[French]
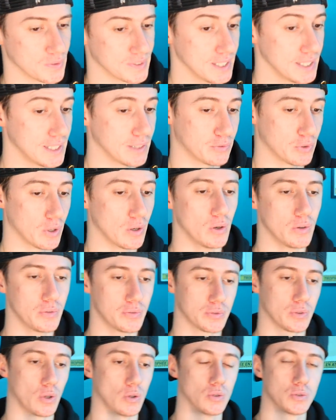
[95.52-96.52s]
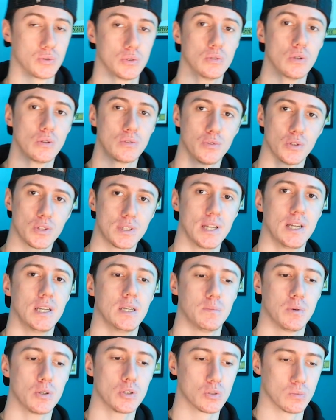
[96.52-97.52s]
faisais des voix off dans le studio de Vodka à
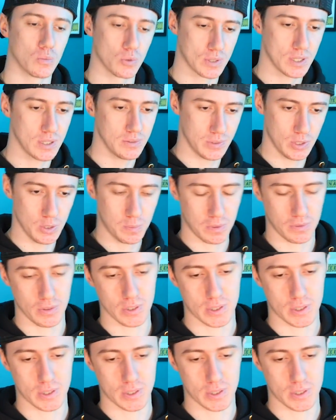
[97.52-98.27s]
l'époque, je montais une vidéo pour